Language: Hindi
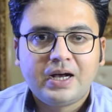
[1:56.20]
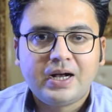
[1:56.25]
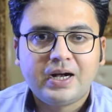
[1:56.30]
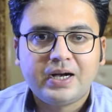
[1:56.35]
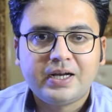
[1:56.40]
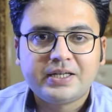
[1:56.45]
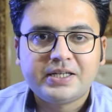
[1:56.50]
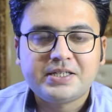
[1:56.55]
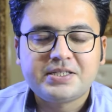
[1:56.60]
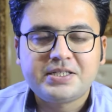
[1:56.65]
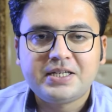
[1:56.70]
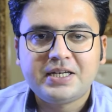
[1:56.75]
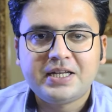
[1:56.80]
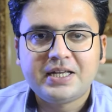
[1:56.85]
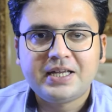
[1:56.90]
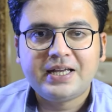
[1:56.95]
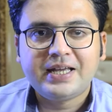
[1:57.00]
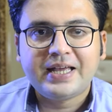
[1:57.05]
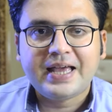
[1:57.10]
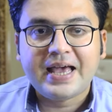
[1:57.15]
अगर किसी
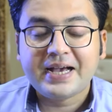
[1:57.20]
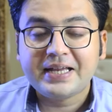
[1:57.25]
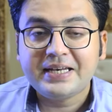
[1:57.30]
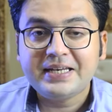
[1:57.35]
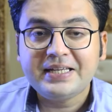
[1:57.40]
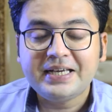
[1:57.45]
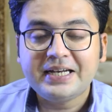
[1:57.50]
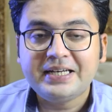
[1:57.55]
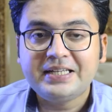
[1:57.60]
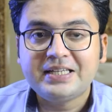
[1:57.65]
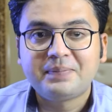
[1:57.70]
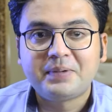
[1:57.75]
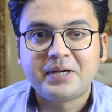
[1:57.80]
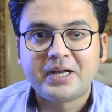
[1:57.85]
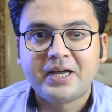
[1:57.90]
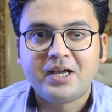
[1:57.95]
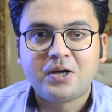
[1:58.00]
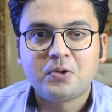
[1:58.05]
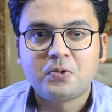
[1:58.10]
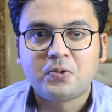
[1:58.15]
ने एक्नी के लिए
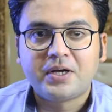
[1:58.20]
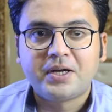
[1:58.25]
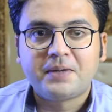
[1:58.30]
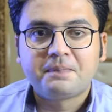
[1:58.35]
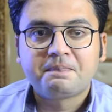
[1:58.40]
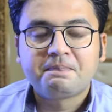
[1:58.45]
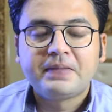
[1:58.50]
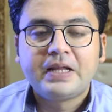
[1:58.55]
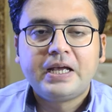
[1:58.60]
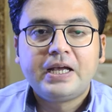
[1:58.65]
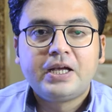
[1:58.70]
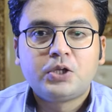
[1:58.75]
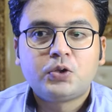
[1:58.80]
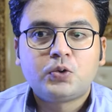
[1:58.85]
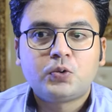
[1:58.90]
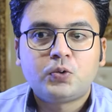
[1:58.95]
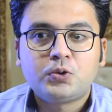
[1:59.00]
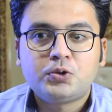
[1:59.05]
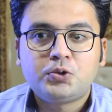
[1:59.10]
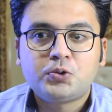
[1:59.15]
बनाया हुआ है
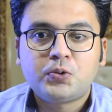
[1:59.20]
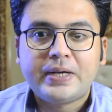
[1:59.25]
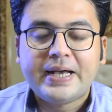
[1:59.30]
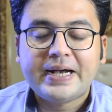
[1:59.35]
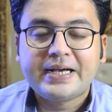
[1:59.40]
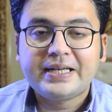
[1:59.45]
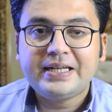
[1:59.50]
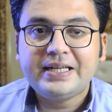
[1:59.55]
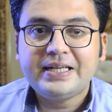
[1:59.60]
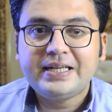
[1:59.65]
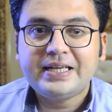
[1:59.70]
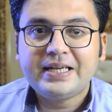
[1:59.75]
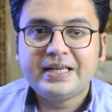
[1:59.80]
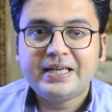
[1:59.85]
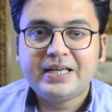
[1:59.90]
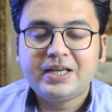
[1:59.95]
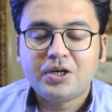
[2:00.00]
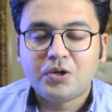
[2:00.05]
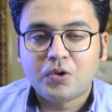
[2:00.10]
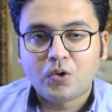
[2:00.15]
तो जो एक्नी के
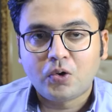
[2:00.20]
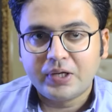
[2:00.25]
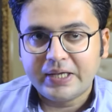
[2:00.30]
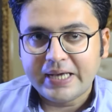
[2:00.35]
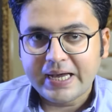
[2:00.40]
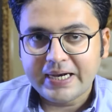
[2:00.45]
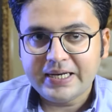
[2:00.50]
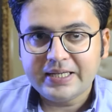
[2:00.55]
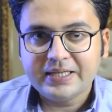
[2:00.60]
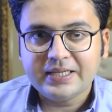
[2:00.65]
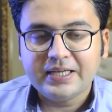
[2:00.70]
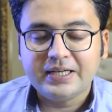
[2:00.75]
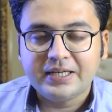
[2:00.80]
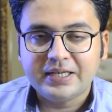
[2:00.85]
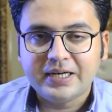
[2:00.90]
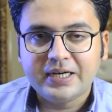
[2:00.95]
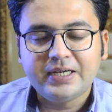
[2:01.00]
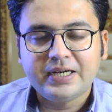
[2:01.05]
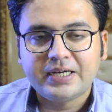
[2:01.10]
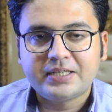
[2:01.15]
ऑर्गेनिक
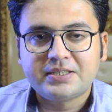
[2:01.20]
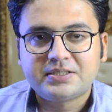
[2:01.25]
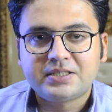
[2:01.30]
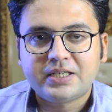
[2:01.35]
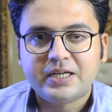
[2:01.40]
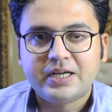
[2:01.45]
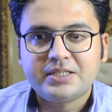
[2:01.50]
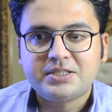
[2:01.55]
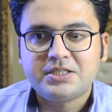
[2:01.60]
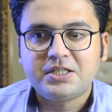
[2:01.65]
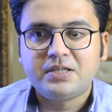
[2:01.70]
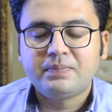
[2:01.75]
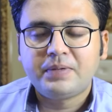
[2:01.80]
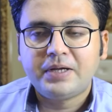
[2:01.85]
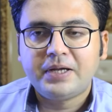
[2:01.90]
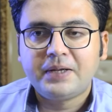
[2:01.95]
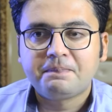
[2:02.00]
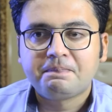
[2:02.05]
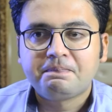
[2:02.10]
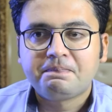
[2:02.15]
इंग्रेडिएंट्स हैं
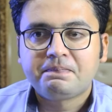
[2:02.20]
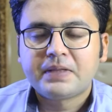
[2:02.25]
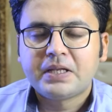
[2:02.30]
जिनमें